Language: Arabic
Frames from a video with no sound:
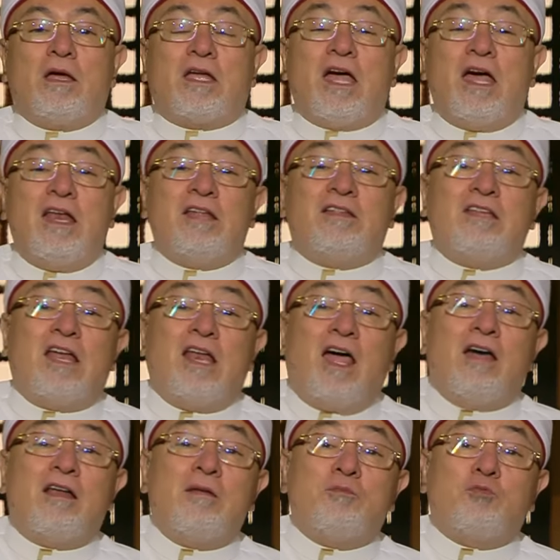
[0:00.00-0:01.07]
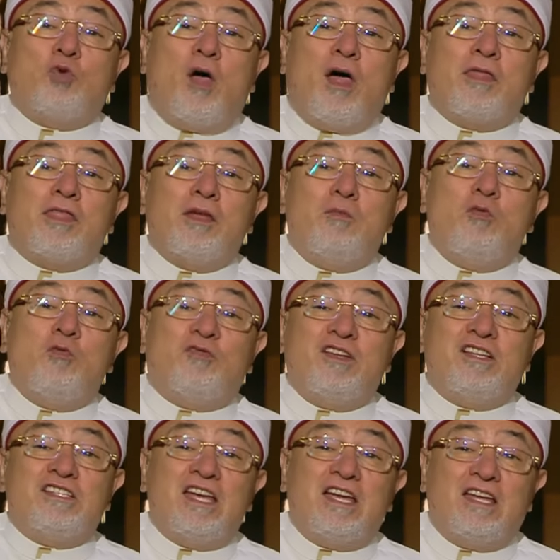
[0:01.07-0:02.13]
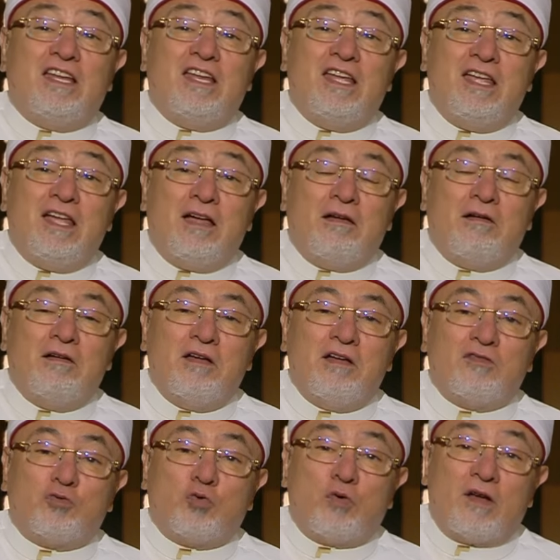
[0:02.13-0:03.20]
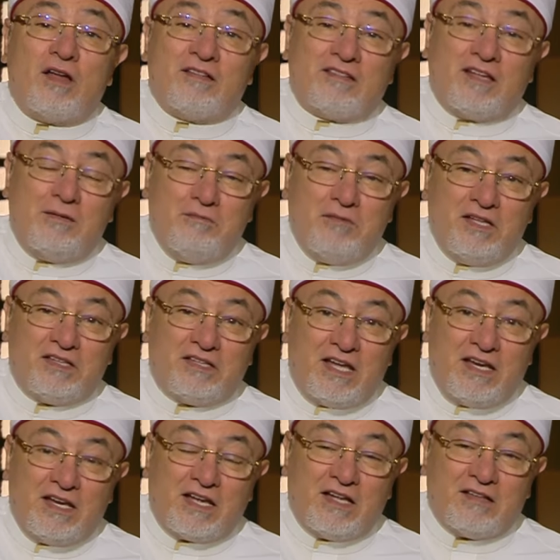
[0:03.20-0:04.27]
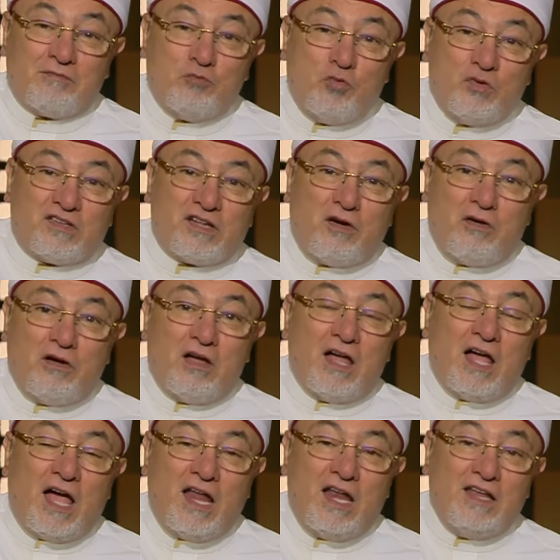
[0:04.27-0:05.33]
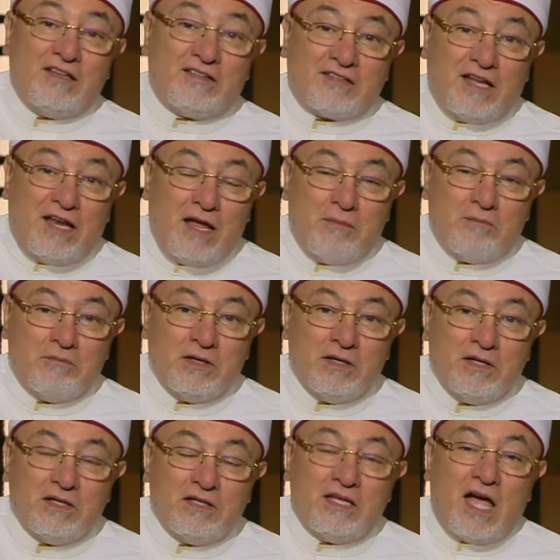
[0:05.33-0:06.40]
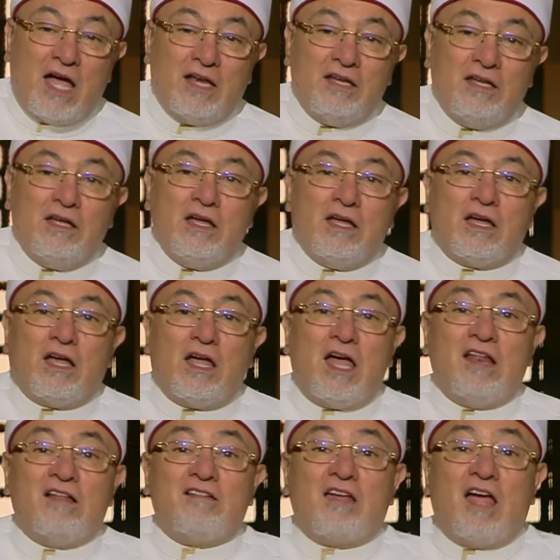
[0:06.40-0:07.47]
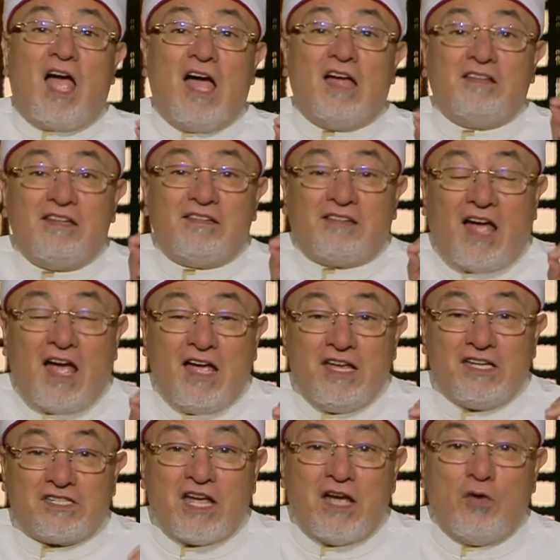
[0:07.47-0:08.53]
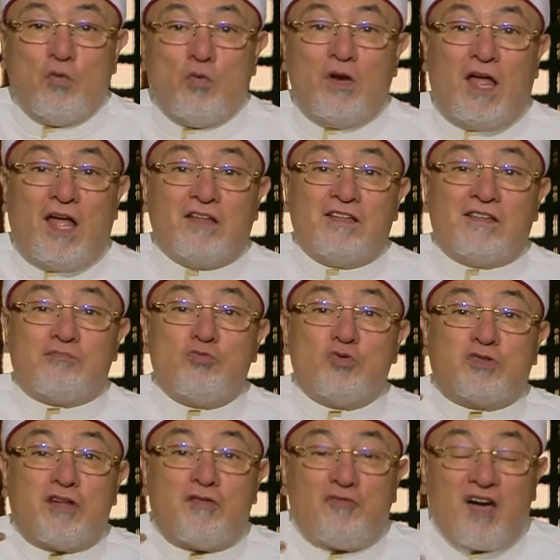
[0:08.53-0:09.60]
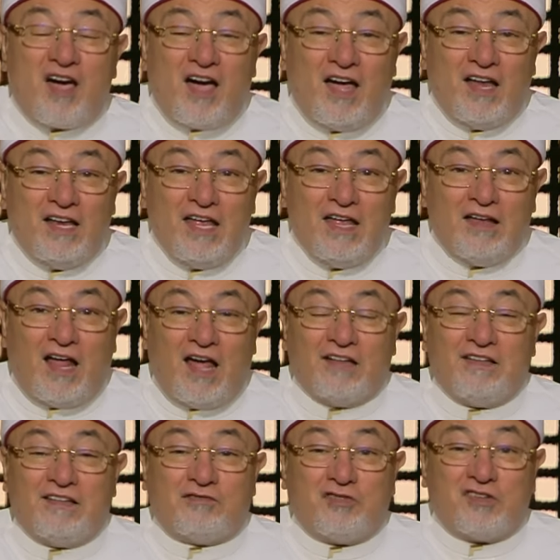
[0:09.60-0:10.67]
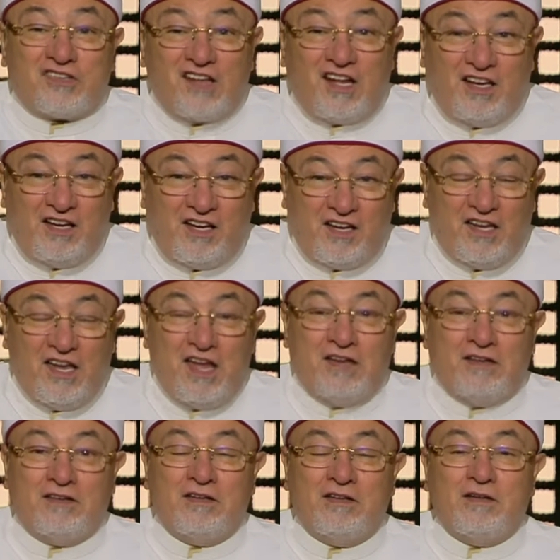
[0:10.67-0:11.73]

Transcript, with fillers: كانت العرب تعظمه في الجاهلية تراثا من تركة موسى عليه السلام يعني حديث عائشة والحديث متفق عليه حديث في الصحيحين